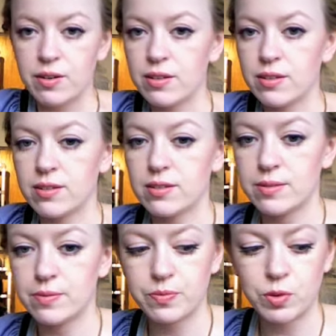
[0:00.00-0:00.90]
äh,
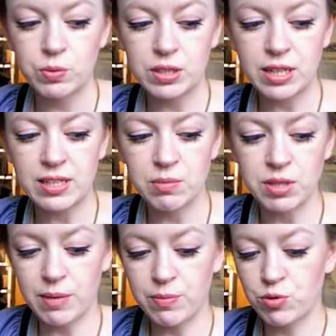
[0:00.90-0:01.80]
um das Ganze ein
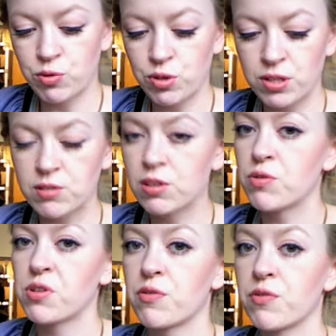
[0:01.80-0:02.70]
bisschen abzukürzen, ich
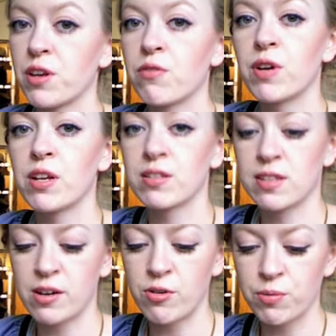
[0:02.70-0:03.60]
würde es auf jeden Fall als
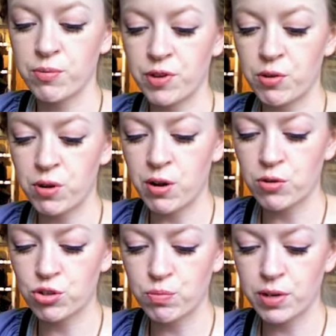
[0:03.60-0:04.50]
Kaufempfehlung
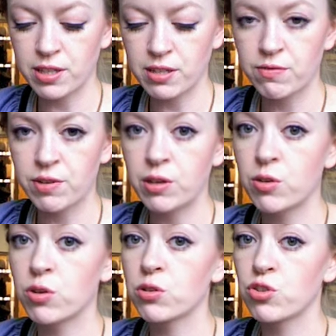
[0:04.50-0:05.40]
aussprechen. Wenn ihr
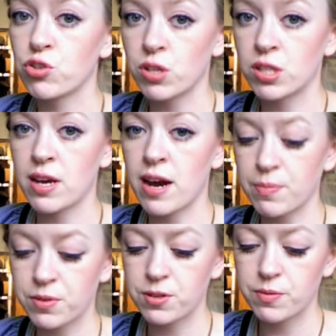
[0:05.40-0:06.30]
noch die Chance
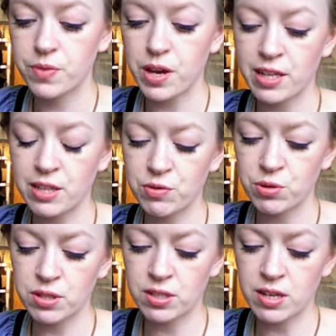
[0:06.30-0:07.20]
habt, eins von
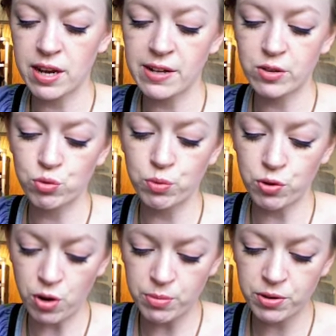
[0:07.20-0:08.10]
diesen Teilen zu
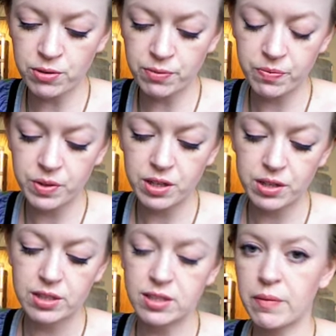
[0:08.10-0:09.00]
bekommen,
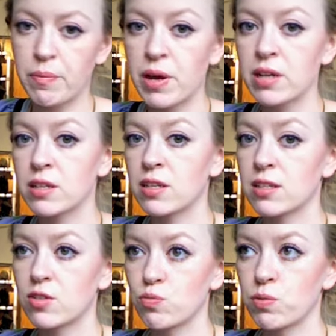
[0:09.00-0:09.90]
dann macht
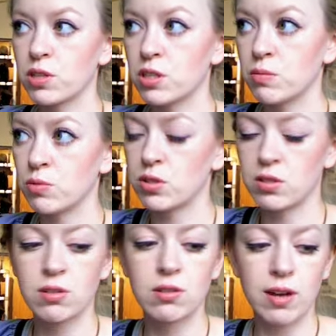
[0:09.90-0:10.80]
das. Sprich, ihr müsst
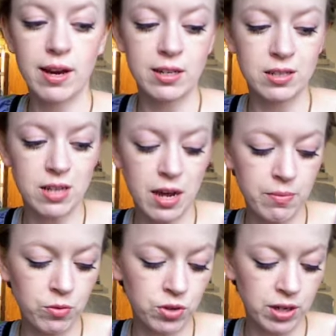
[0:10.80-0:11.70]
in ein DM
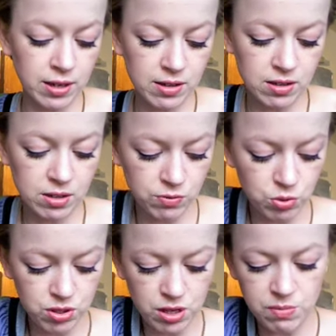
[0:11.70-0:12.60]
oder ähnliches, wo
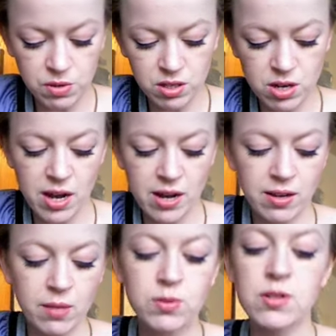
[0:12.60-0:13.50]
es eben diese Teile
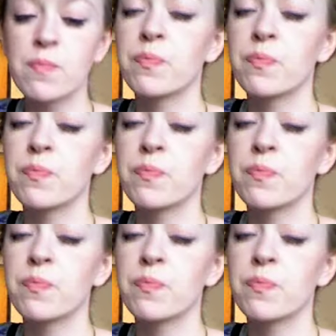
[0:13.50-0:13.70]
gibt